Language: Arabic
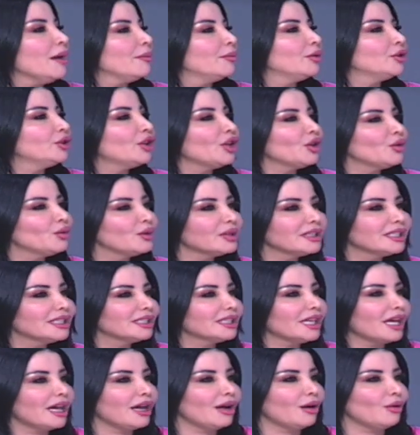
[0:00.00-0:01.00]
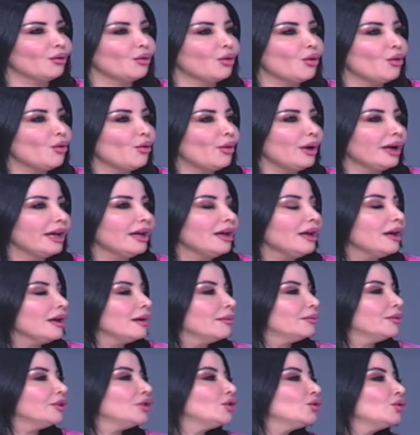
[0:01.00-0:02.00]
بده يوزع وهو
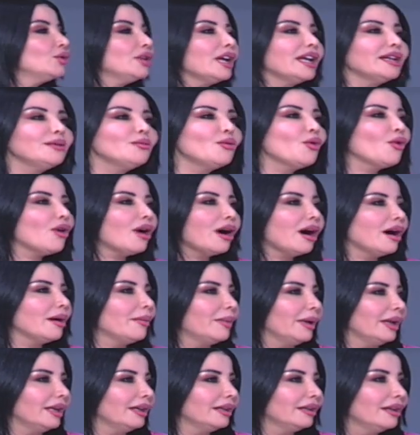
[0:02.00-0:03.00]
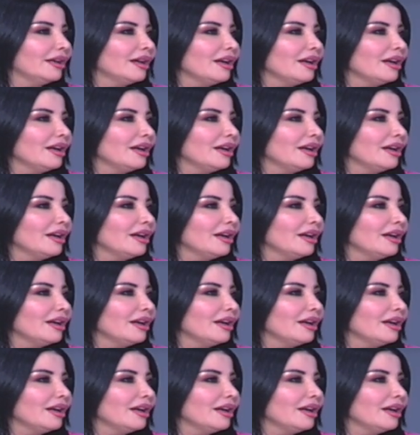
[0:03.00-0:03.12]
من دون اي مقابل